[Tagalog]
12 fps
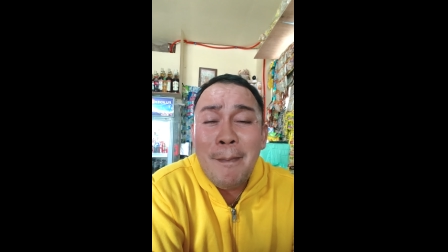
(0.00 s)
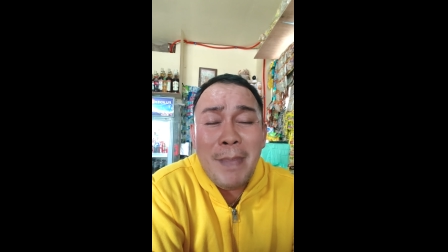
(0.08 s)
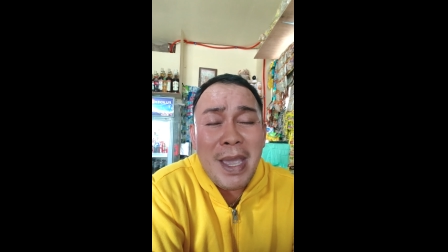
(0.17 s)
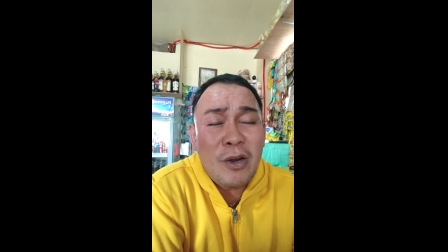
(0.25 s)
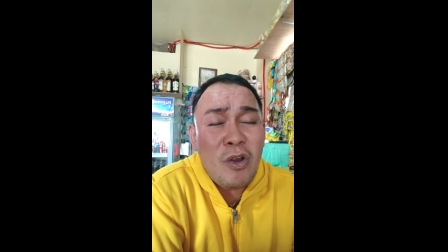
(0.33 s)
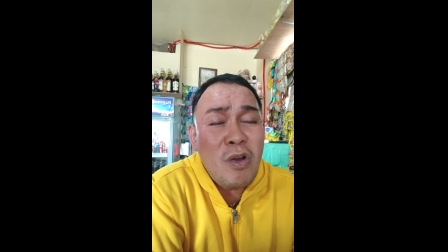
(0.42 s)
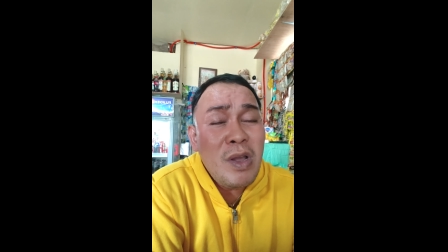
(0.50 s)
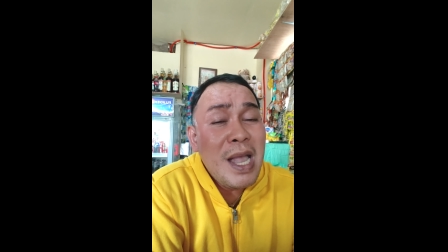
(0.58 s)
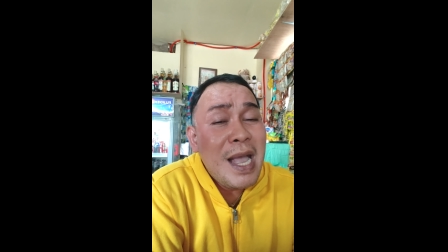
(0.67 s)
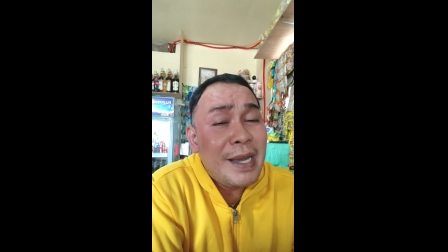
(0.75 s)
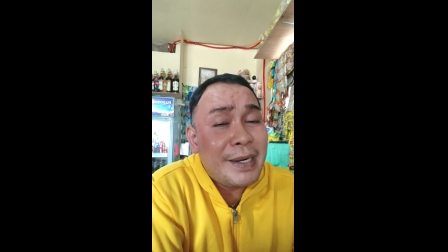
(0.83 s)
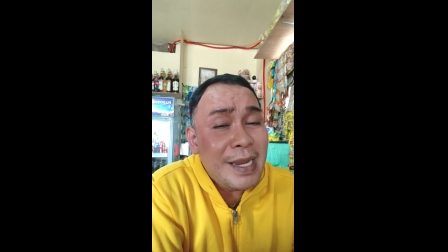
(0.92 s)
merong
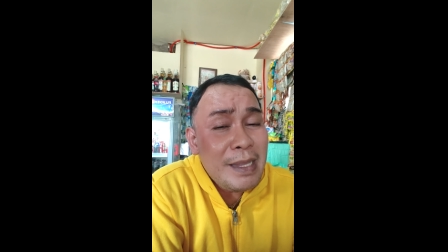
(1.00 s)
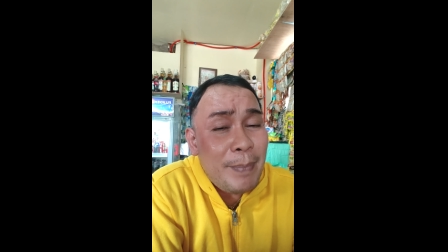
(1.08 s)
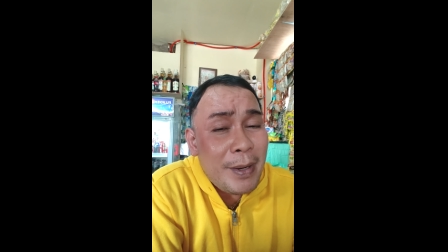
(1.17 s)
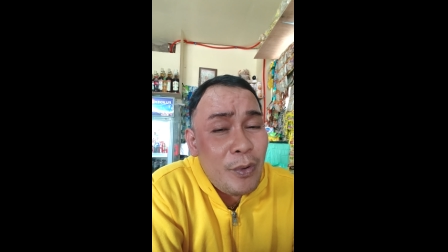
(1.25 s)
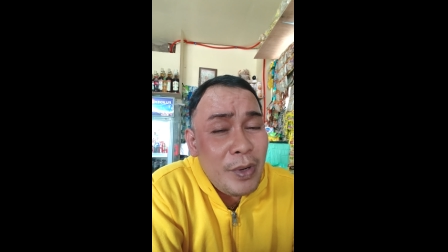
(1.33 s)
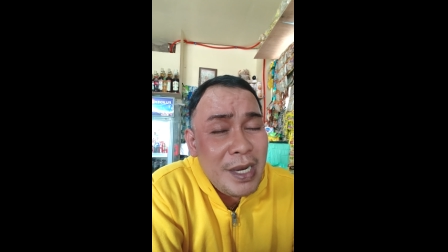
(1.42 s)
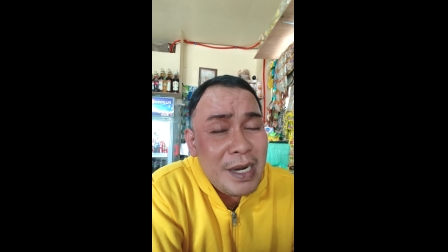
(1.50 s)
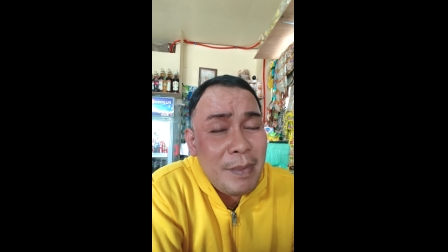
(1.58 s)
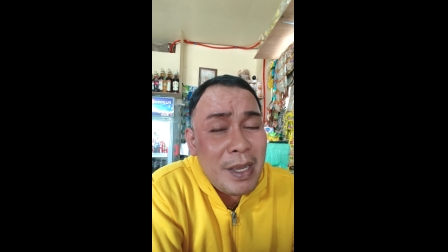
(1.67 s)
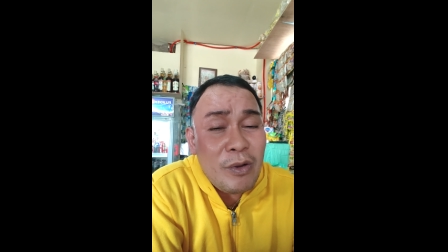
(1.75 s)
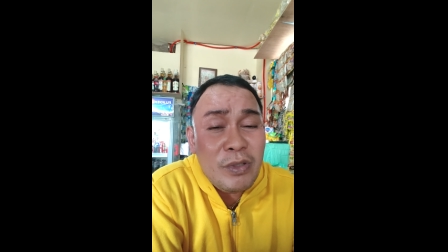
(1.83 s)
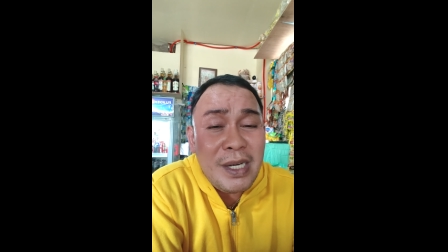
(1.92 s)
red parungki na
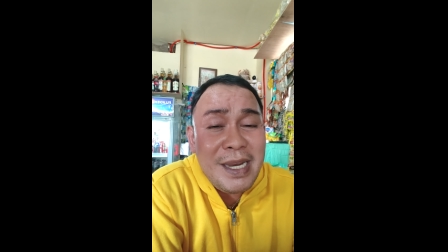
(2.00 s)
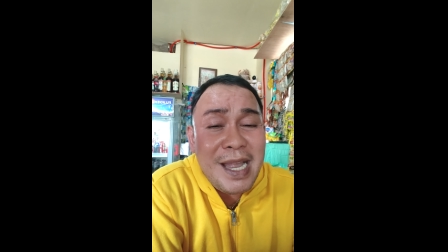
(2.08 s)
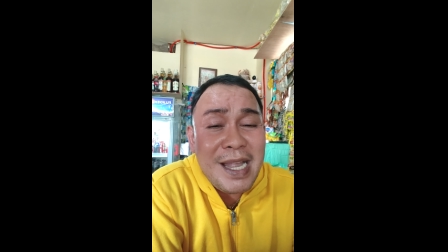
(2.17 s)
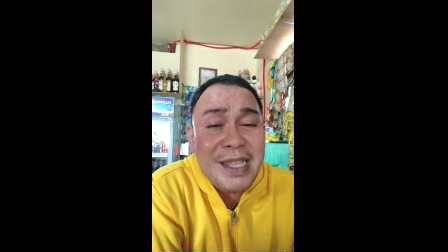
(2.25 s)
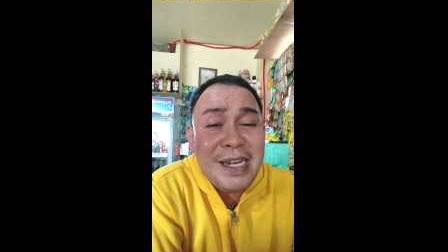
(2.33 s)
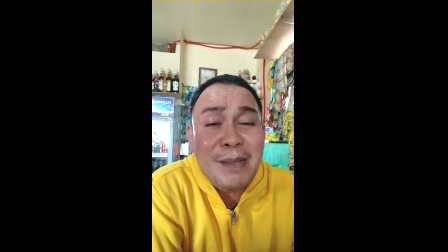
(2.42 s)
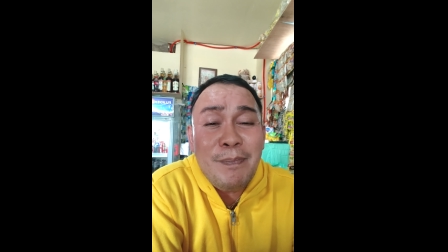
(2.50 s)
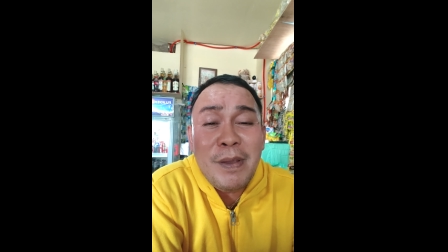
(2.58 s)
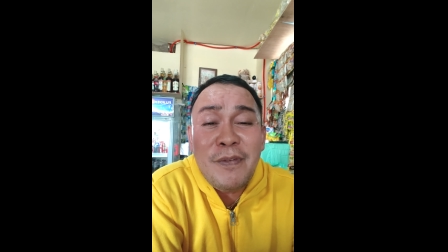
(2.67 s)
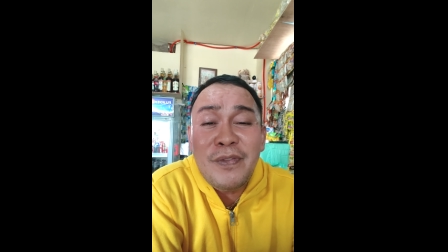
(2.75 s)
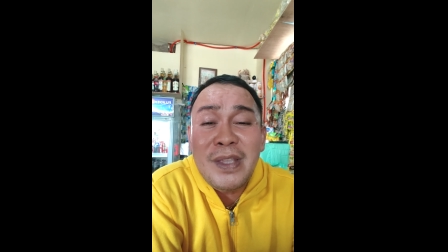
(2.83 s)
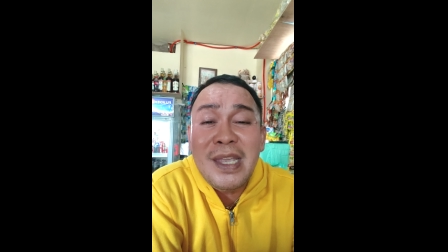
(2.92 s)
merong
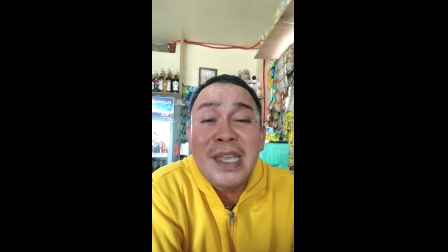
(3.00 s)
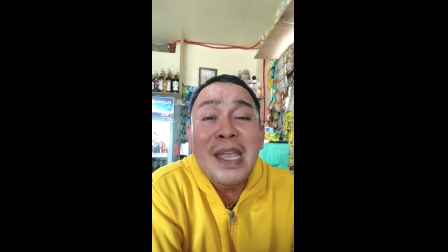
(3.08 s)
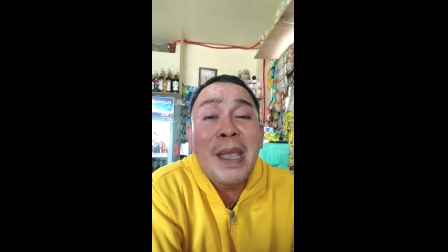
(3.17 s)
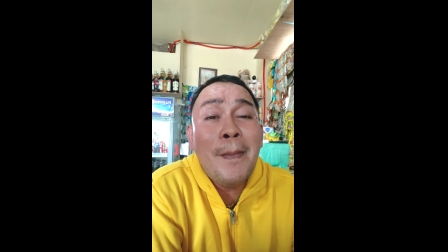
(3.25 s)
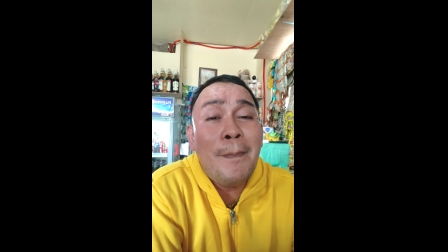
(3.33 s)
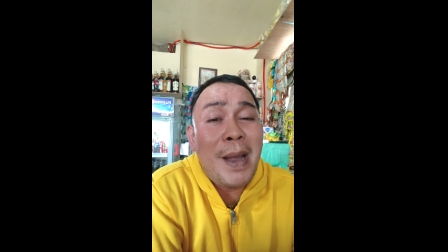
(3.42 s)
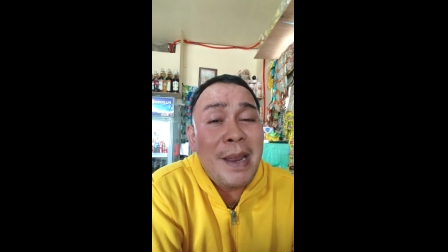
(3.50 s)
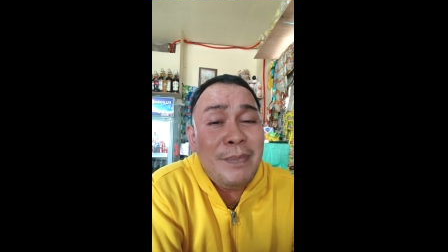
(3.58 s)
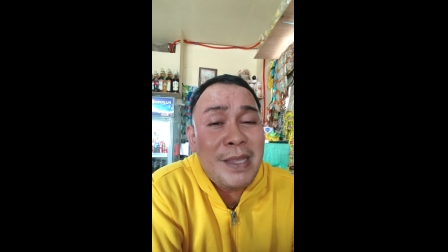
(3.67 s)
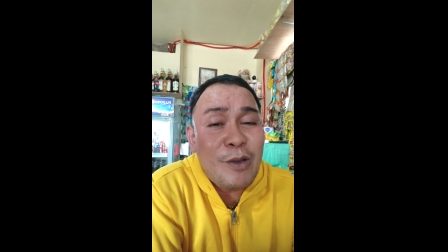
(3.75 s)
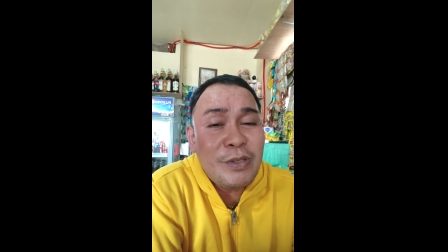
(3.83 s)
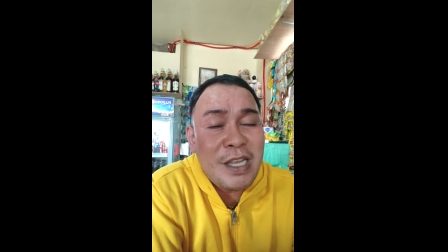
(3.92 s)
350
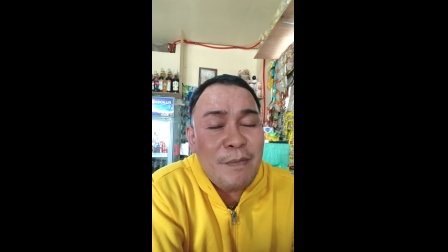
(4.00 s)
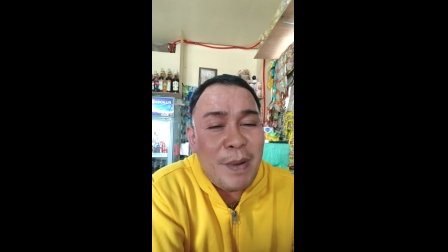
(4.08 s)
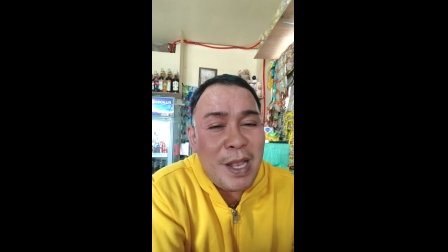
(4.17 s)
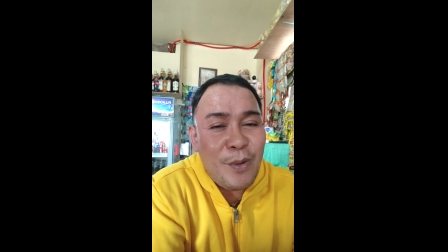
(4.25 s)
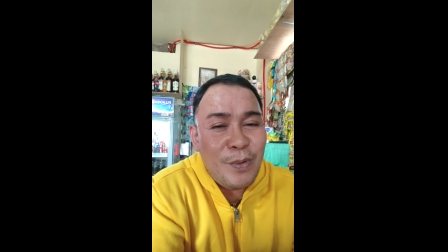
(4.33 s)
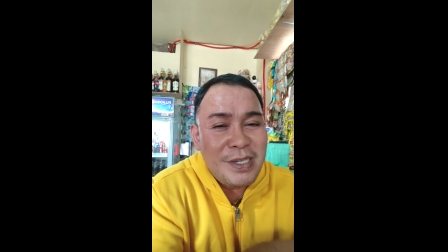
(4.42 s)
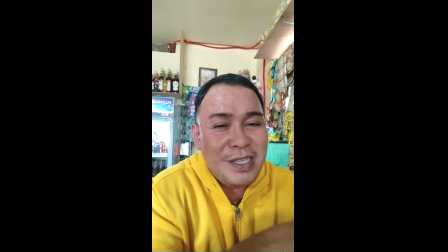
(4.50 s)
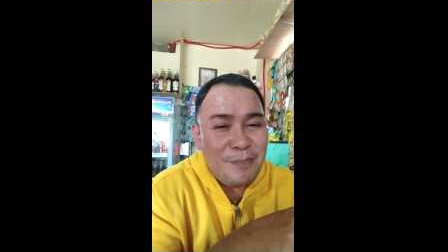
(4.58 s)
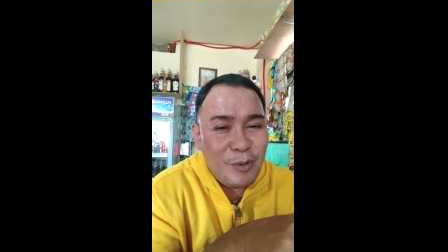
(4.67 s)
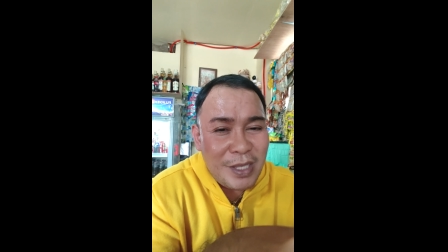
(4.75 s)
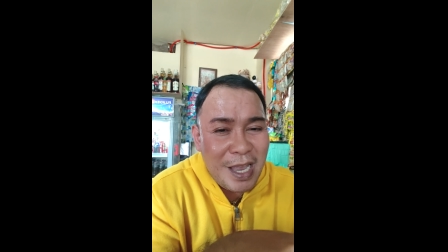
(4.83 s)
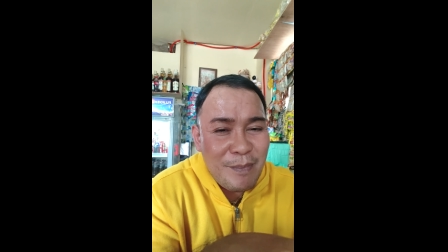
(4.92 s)
5,000 followers na
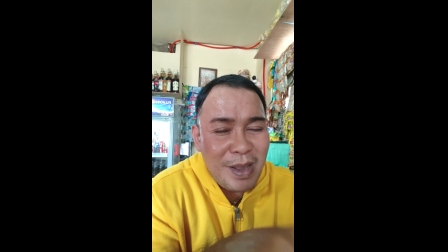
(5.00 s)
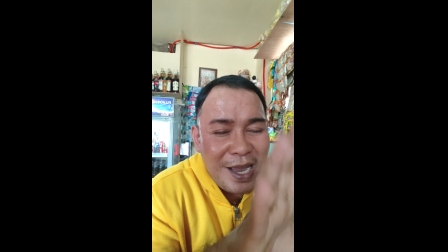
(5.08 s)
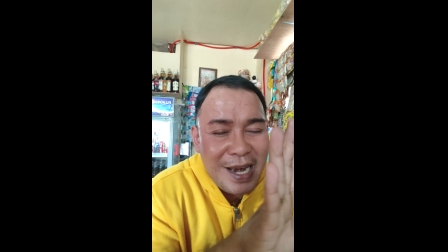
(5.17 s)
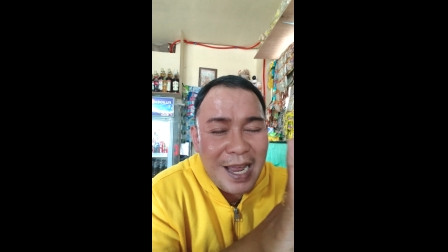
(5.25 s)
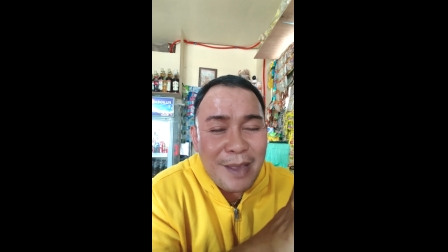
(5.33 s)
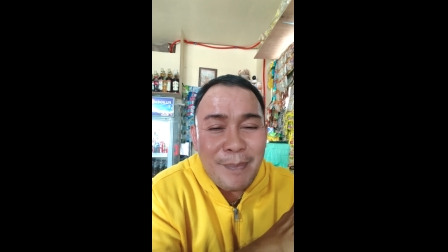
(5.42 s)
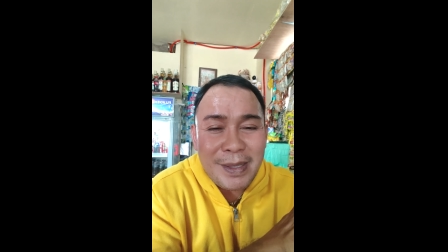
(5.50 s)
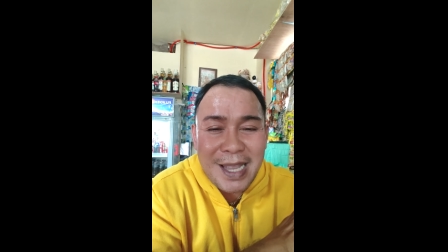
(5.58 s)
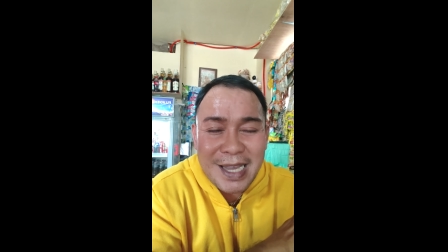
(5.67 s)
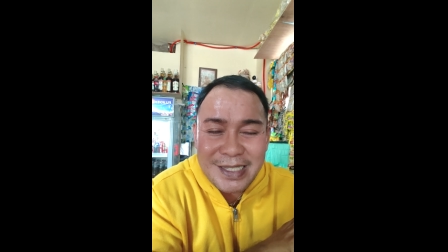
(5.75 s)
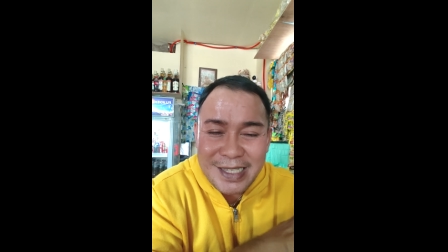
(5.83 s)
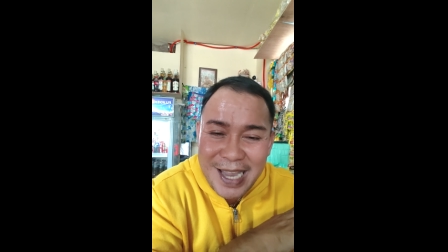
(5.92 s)
po tayo mga kalaki
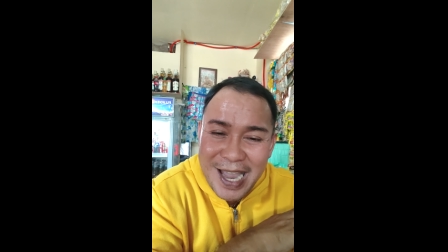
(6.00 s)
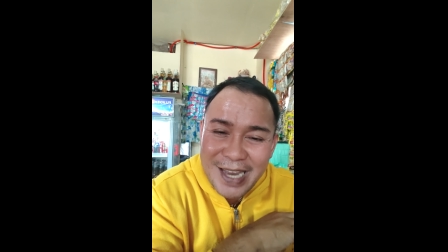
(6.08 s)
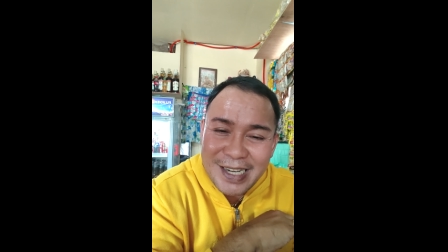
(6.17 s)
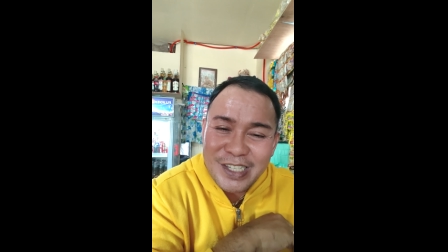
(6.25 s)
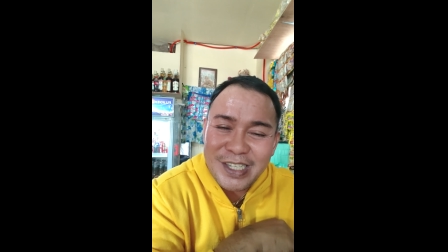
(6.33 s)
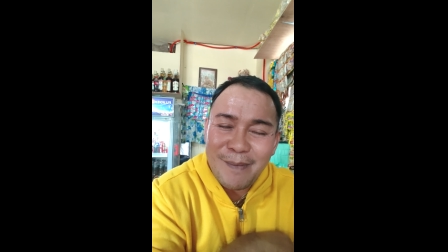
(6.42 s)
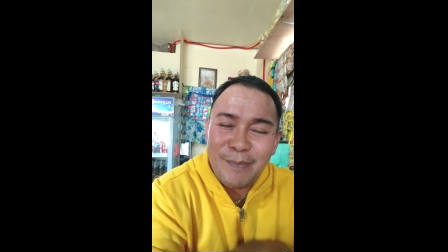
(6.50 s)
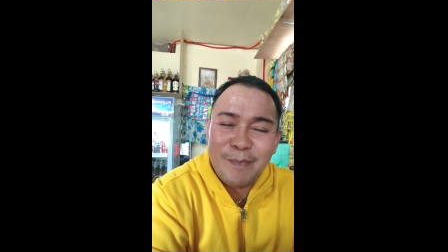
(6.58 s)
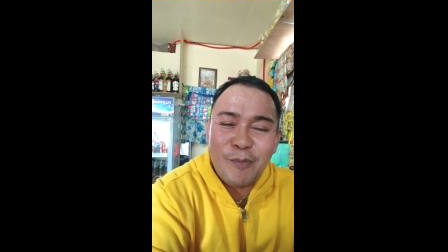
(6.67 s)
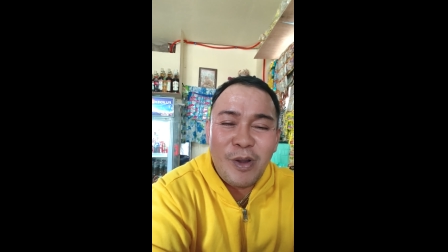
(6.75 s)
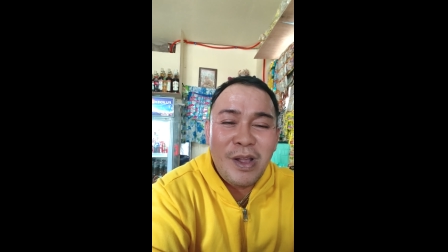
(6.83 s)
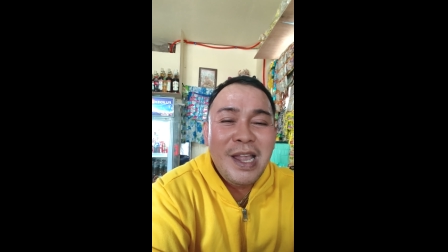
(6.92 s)
pataas yan. At syempre
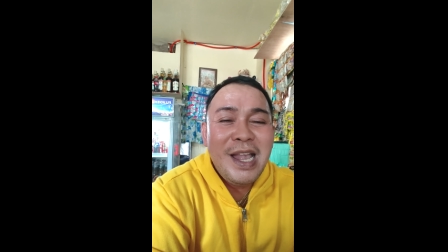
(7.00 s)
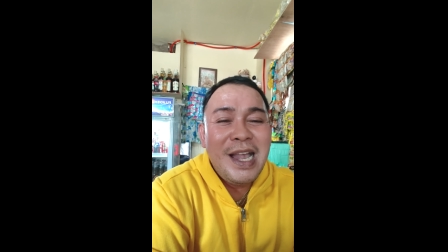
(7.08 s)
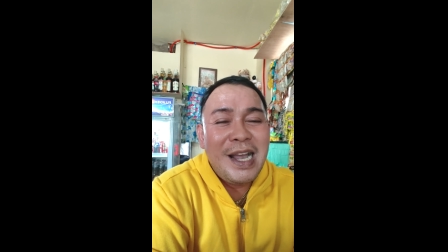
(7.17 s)
po,